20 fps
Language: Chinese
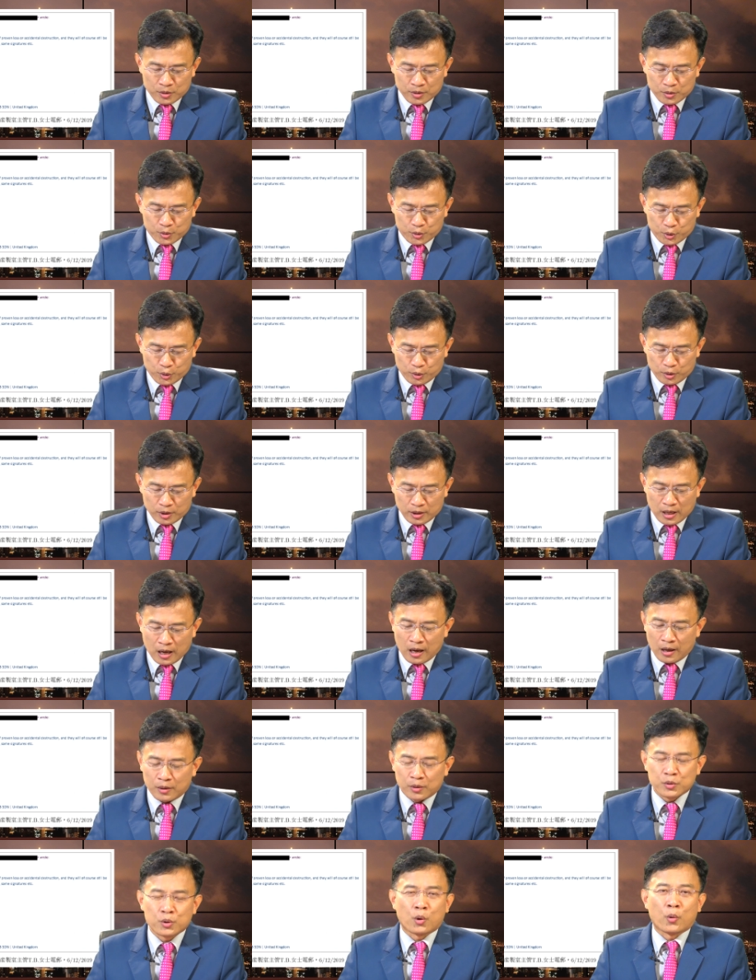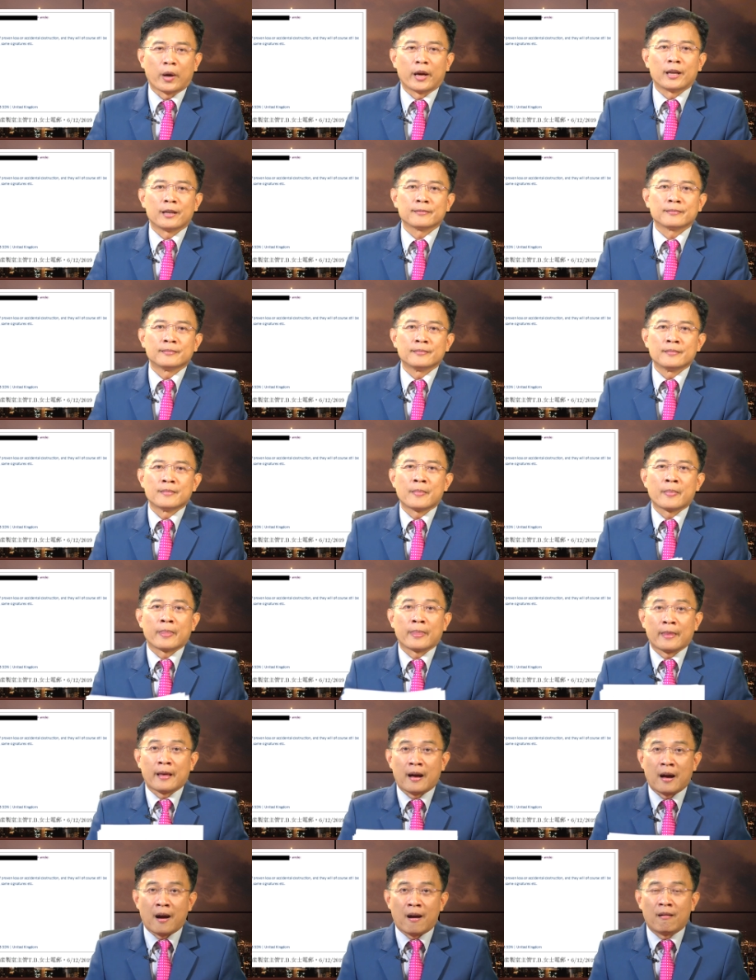去啊，就回了。
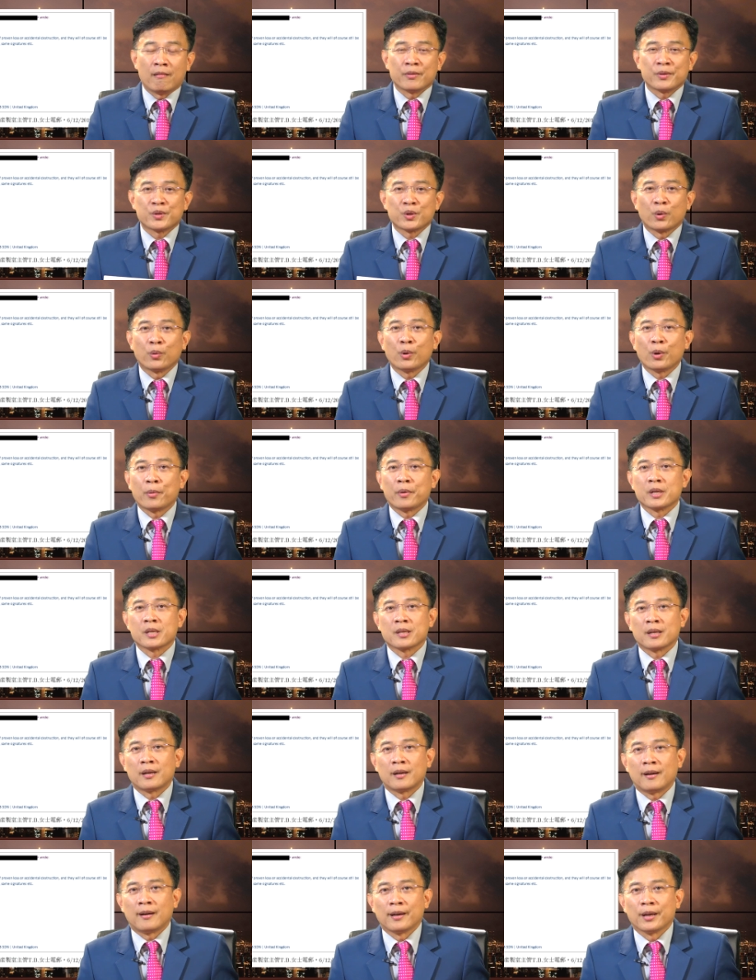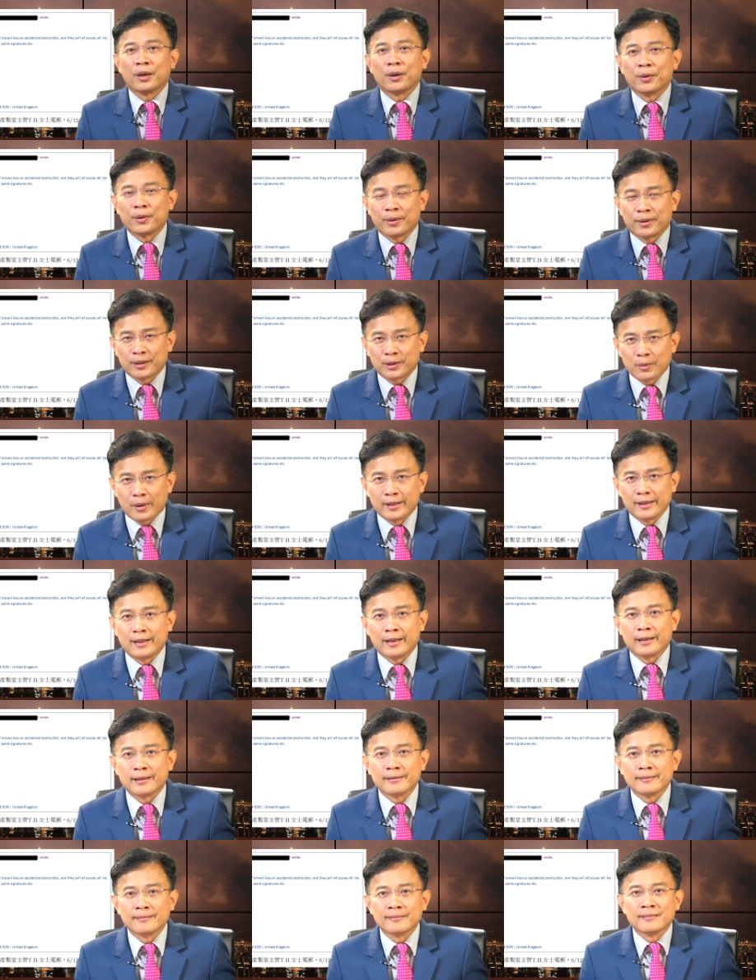好，从六月十二号以后有个断点。
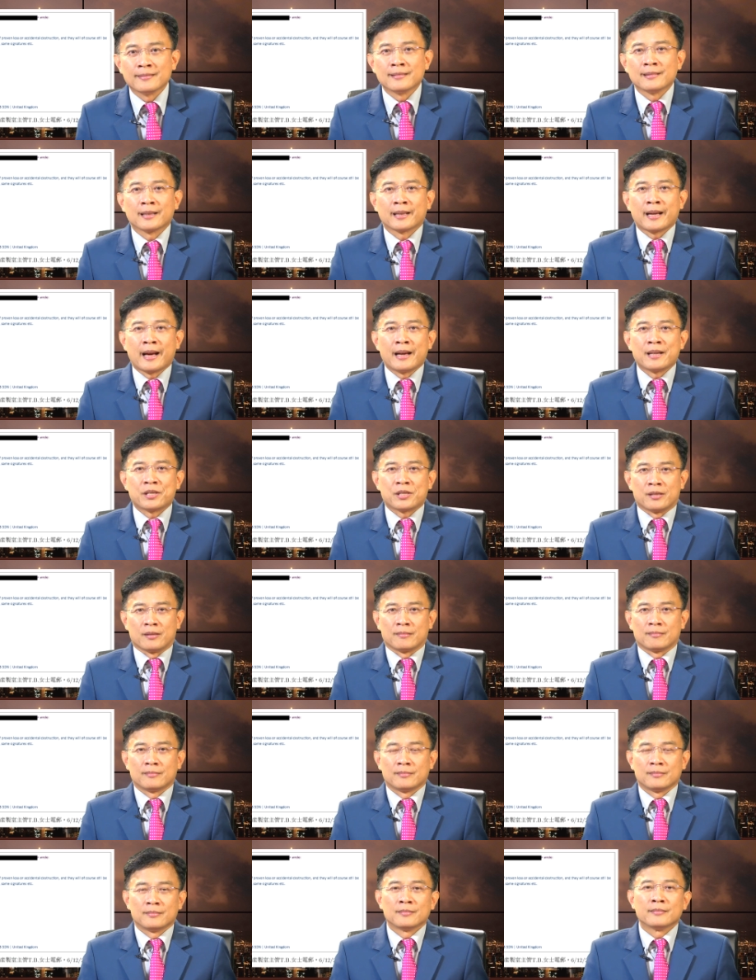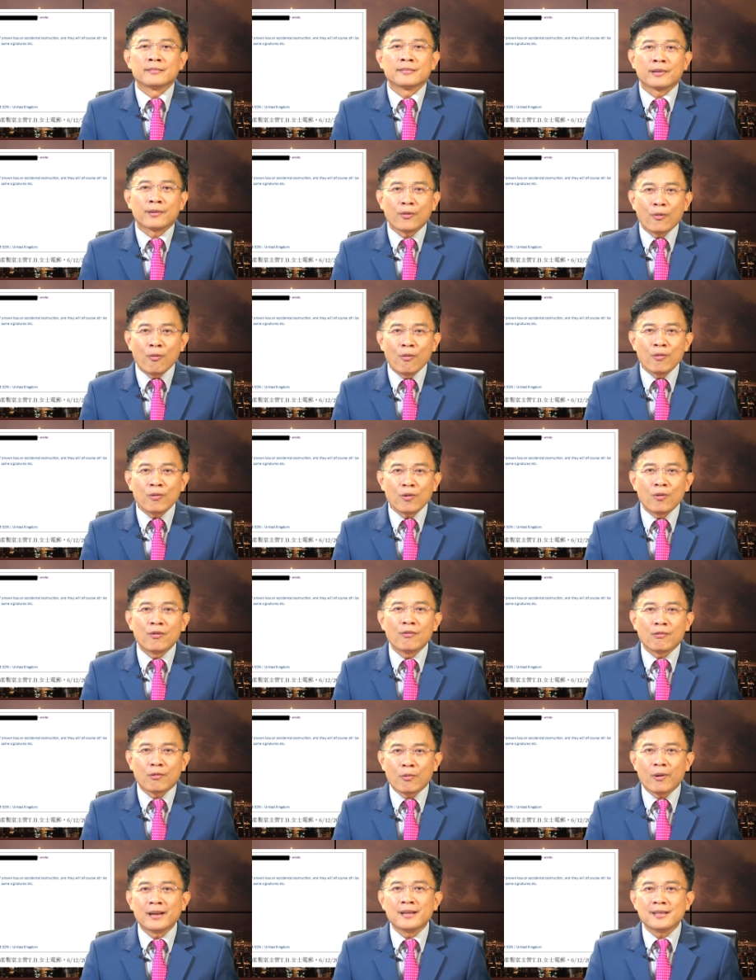开始，公
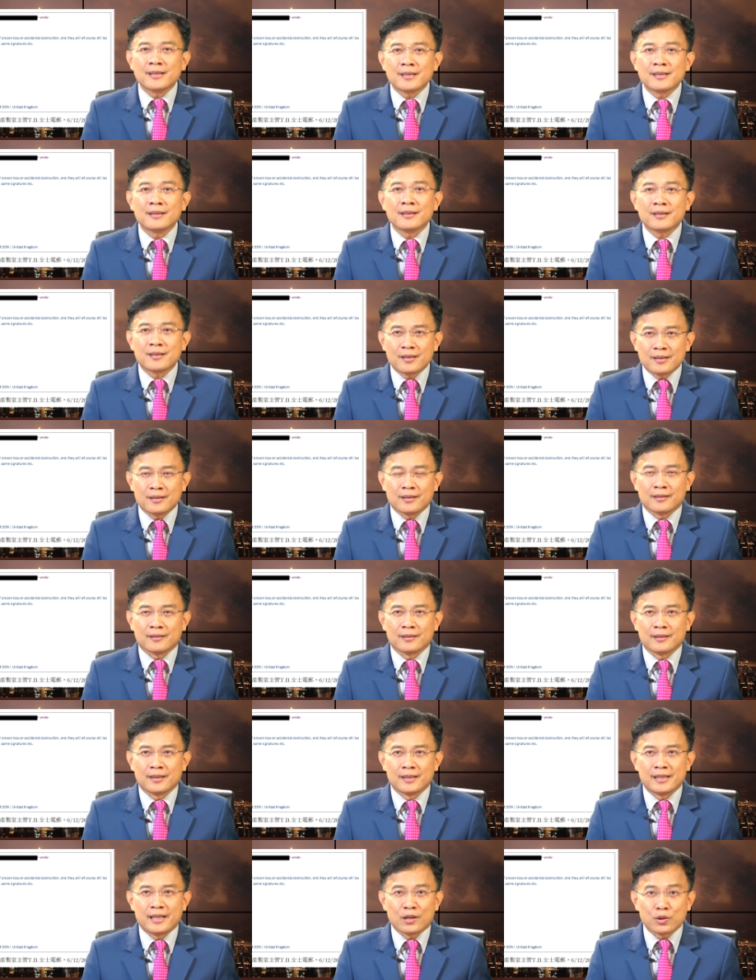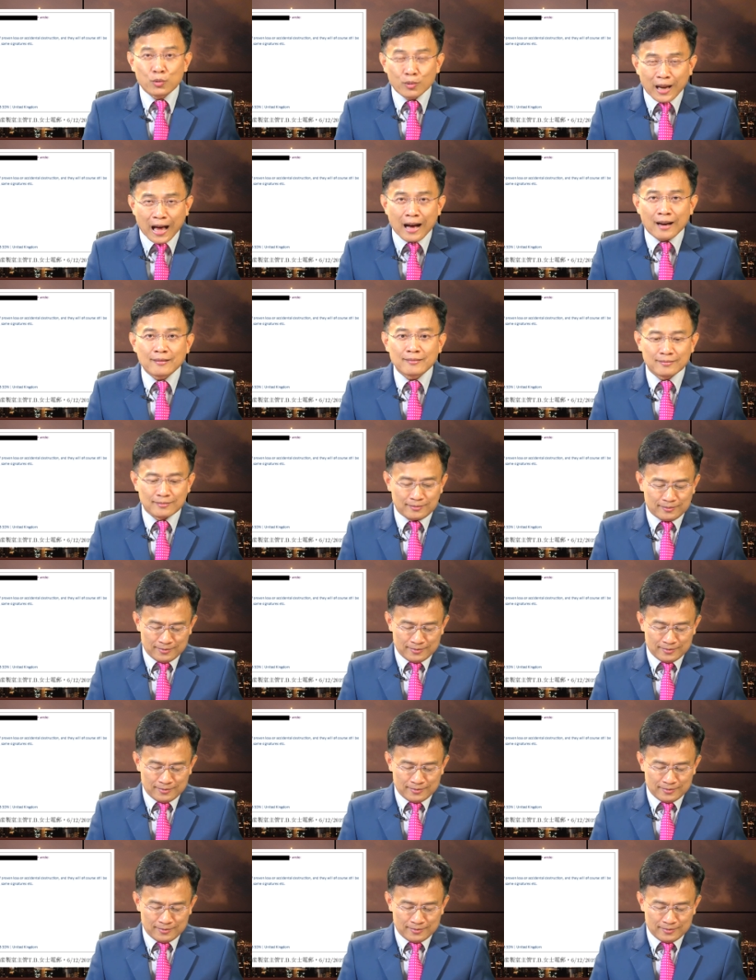共关系室介入啦。